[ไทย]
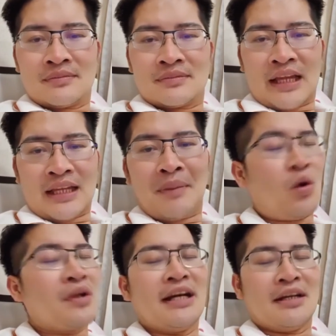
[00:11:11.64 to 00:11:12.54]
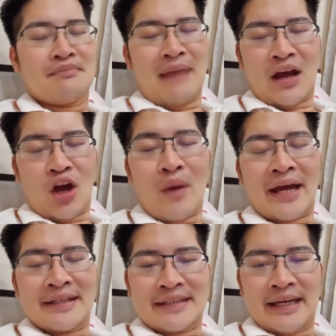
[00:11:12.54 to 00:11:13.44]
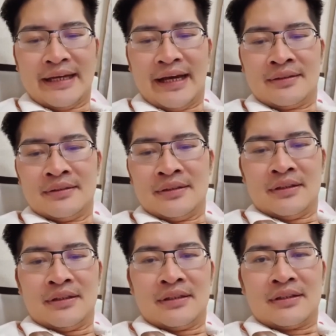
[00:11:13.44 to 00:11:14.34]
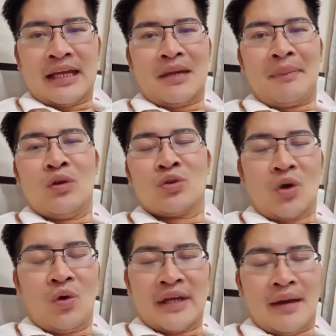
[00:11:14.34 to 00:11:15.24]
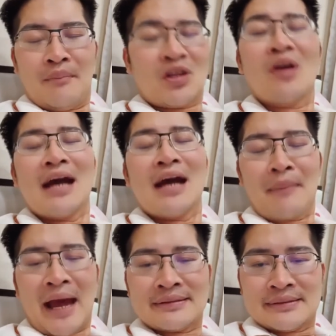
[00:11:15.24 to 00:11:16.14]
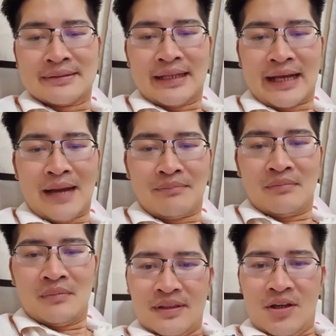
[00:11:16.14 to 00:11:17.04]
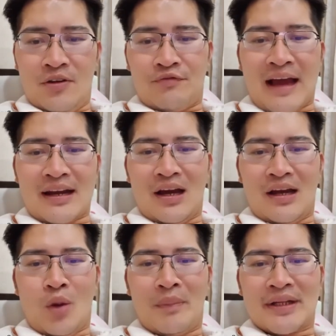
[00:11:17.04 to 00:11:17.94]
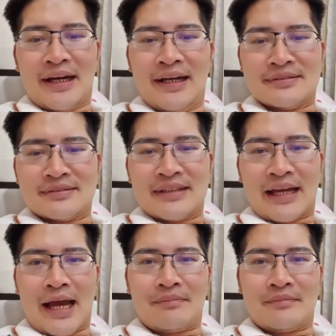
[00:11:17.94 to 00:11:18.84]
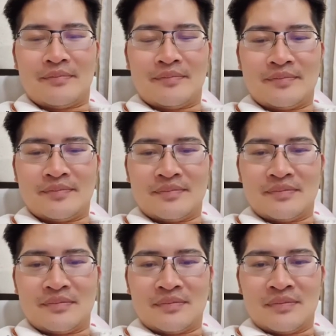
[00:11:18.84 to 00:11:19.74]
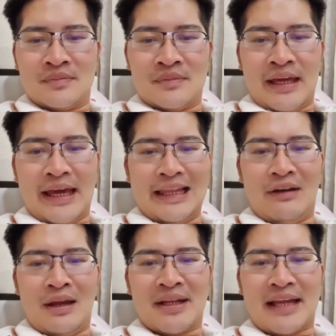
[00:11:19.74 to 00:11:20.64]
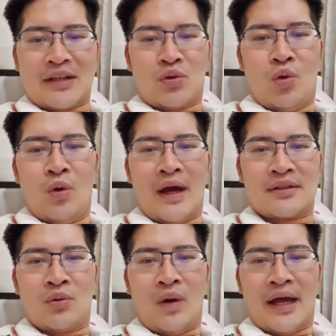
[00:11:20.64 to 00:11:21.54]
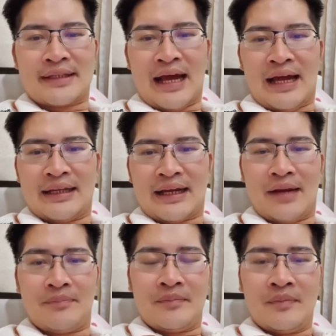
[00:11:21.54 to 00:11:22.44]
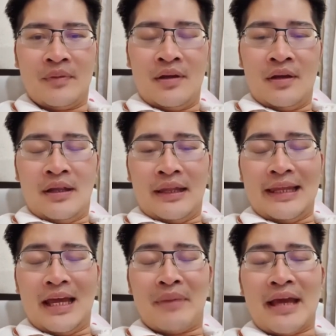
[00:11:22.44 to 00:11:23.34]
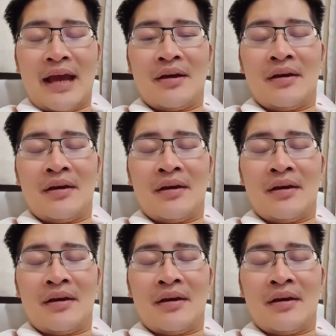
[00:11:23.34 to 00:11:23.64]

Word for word: แต่ถ้าเป็นคนอื่นมาค่อยว่ากันอีกทีนึงแต่ถ้าเป็นลุงตู่เนี่ยไม่ต้องเลือกมันนะครับฟังแล้วอารมณ์มันขึ้นนะครับเห็นแล้วแล้วมันขัดหูขัดหูขัดตานะครับเรียนไปยัง